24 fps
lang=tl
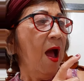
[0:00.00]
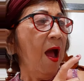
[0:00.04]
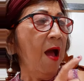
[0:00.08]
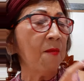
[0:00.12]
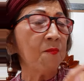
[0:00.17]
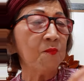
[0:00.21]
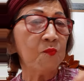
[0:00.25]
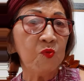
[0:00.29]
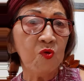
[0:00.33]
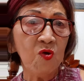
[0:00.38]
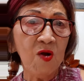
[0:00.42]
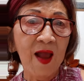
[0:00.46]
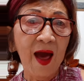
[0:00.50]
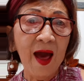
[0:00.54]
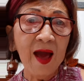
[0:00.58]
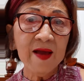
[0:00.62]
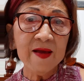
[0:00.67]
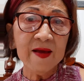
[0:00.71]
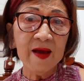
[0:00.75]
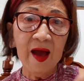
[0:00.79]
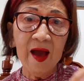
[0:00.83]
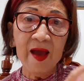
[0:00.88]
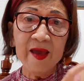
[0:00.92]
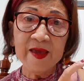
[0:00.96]
Ang
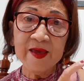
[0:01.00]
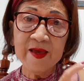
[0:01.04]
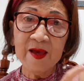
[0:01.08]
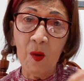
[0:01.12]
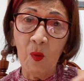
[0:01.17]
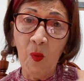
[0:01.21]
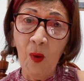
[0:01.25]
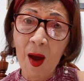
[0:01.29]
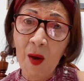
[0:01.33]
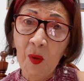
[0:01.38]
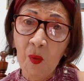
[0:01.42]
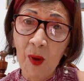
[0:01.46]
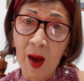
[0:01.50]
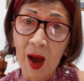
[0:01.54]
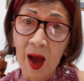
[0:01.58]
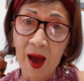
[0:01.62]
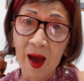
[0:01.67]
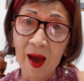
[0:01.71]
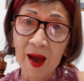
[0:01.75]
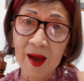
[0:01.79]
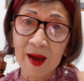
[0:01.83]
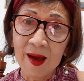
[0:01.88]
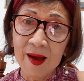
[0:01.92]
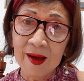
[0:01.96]
bulag ay
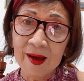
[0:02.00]
kawawa.